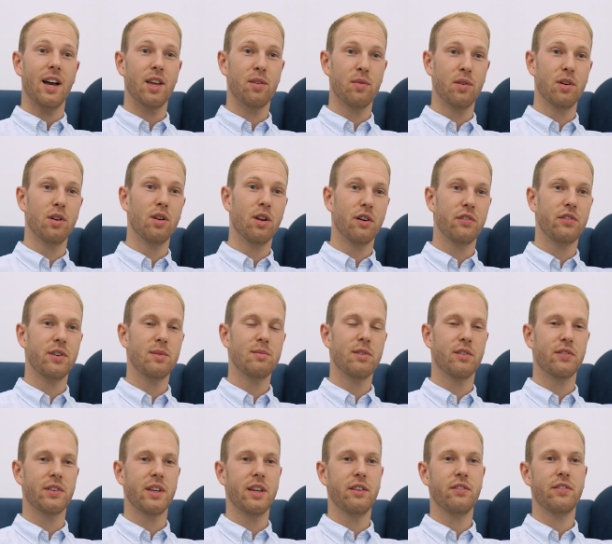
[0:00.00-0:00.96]
Ich würde Lochfilm
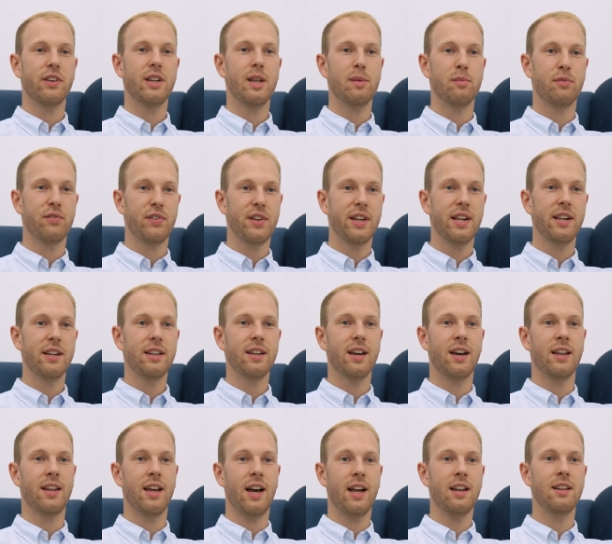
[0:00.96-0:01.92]
auf jeden Fall empfehlen
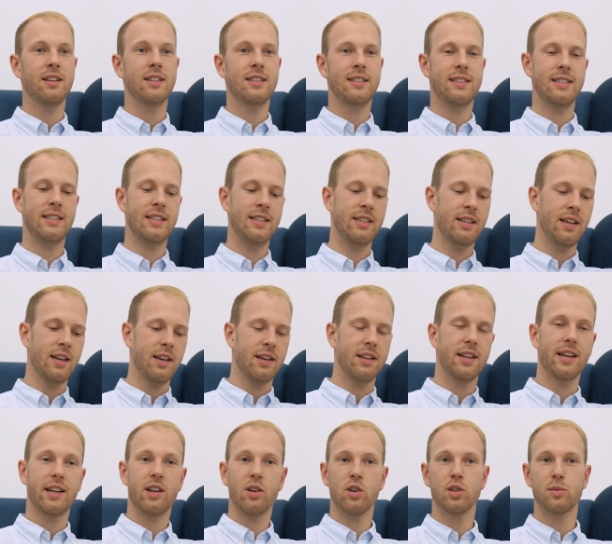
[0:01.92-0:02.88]
an alle, die
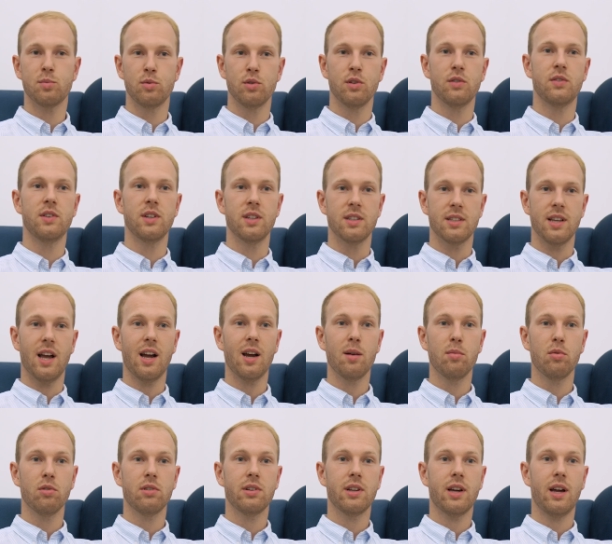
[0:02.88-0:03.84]
ein erklärungsbedürftiges
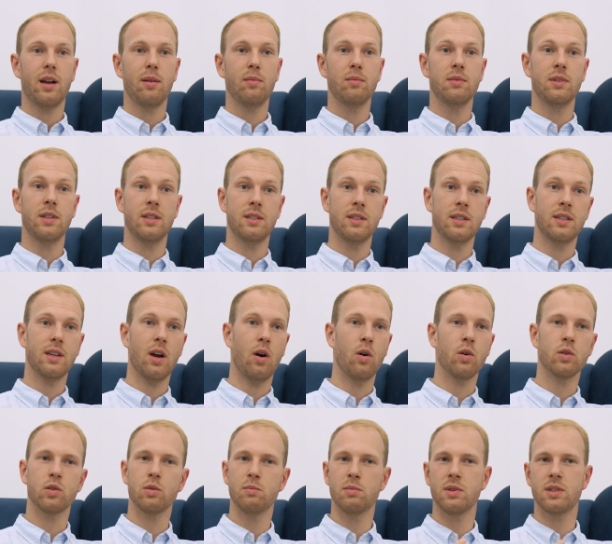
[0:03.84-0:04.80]
Angebot haben, die sich
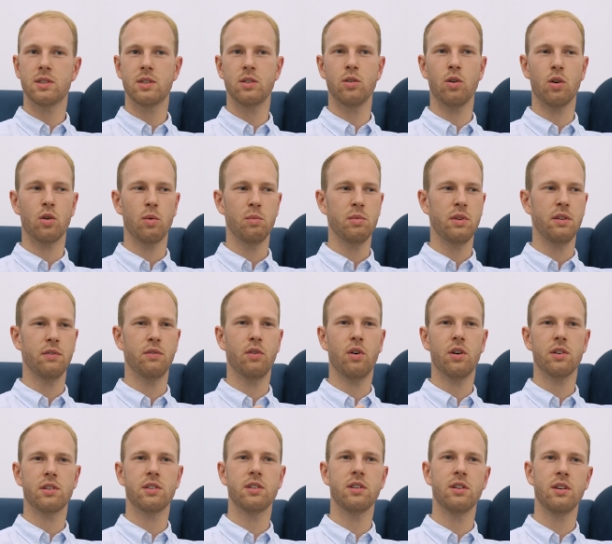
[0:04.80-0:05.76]
auch so ein bisschen noch um die
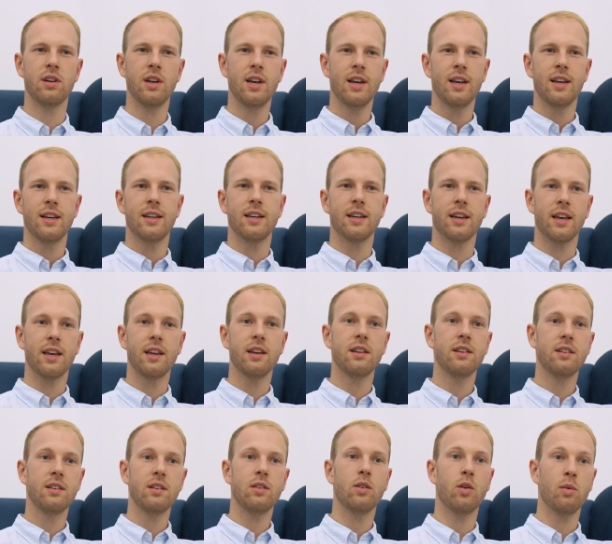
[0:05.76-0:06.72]
Worte
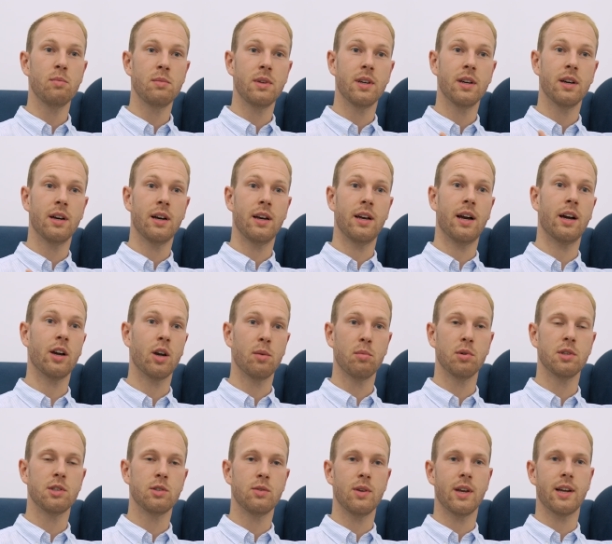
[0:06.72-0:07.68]
ringen, um ihr
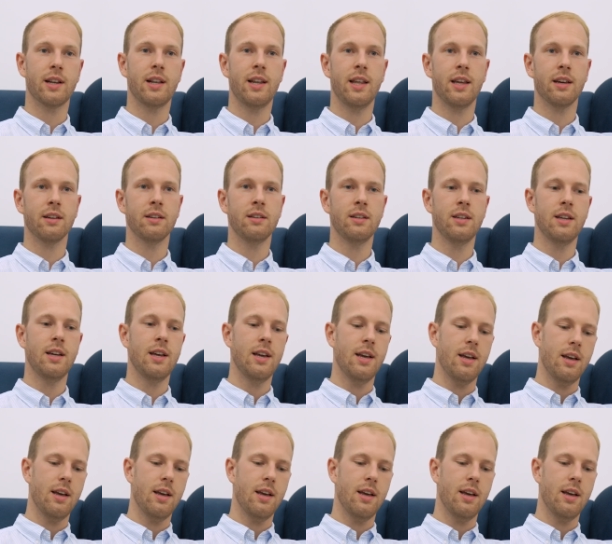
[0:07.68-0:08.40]
Angebot zu erklären.